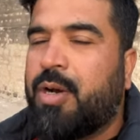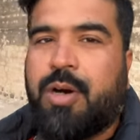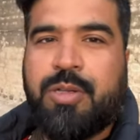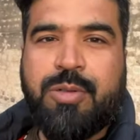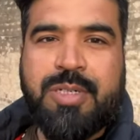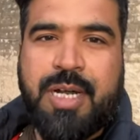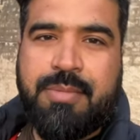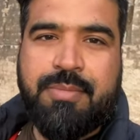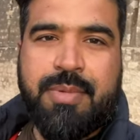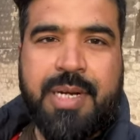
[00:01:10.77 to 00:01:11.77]
और दूसरा
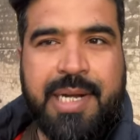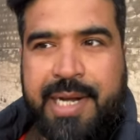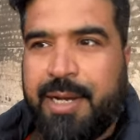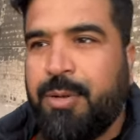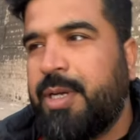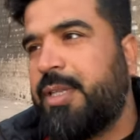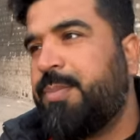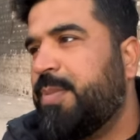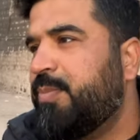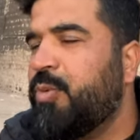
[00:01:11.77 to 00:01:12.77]
हम लेट हो गए थे
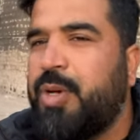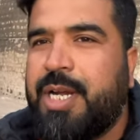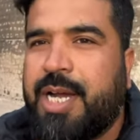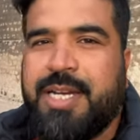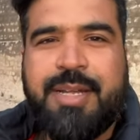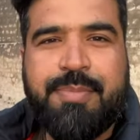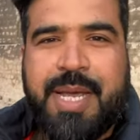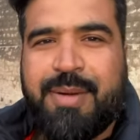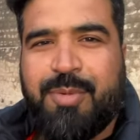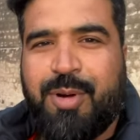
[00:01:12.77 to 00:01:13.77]
पूरी कहानी हम मैं
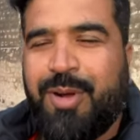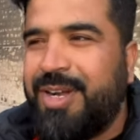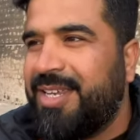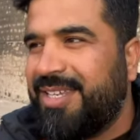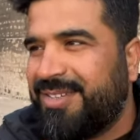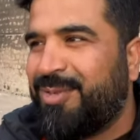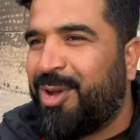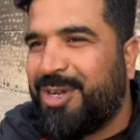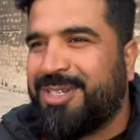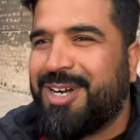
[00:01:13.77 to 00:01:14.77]
आपको ऑलरेडी इस
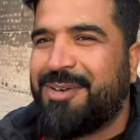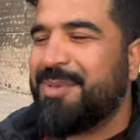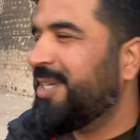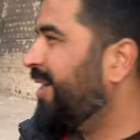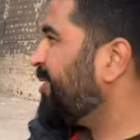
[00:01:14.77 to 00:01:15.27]
ब्लॉग के स्टार्ट में दिखा